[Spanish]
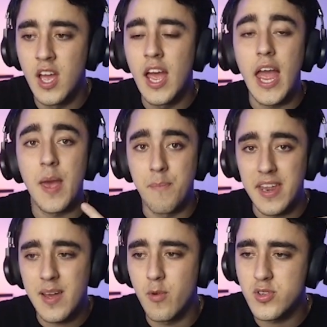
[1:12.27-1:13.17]

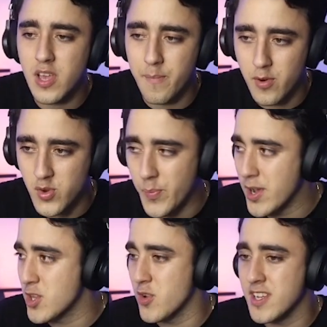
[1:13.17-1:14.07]
Esperemos que por
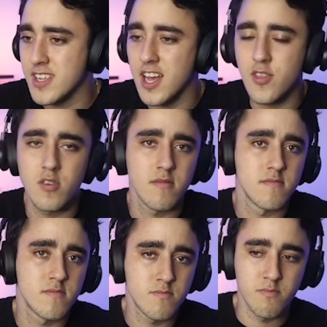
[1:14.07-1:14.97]
supuesto este año
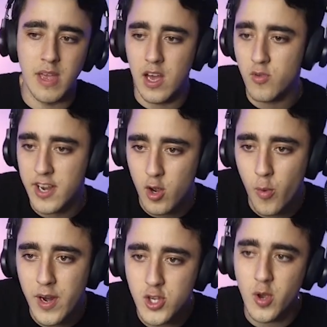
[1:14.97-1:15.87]
venga una
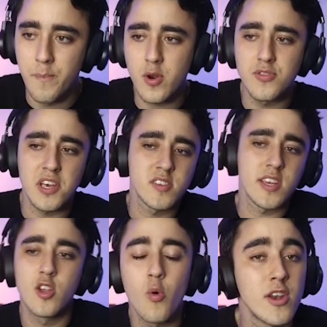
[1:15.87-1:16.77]
recuperación pronta y si
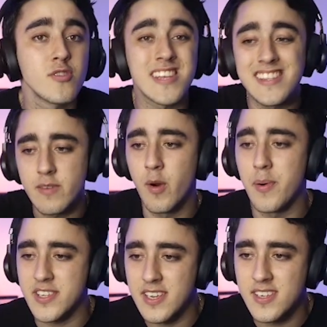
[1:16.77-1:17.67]
no, bueno, tendremos
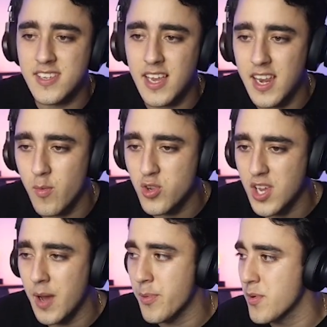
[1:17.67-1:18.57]
paciencia y seguiremos
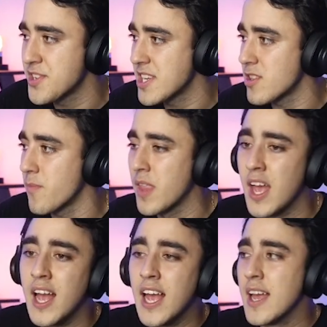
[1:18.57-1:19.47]
aprovechando.
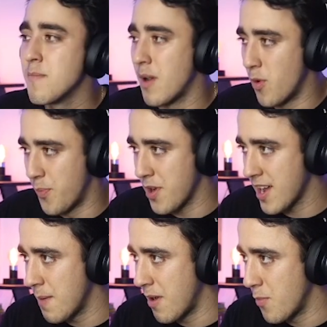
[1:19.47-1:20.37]
Vamos por acá,
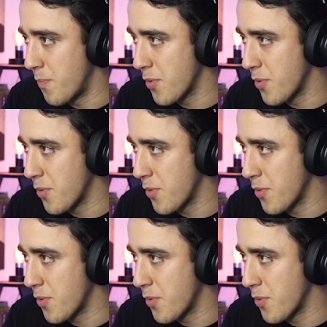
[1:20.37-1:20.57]
vamos por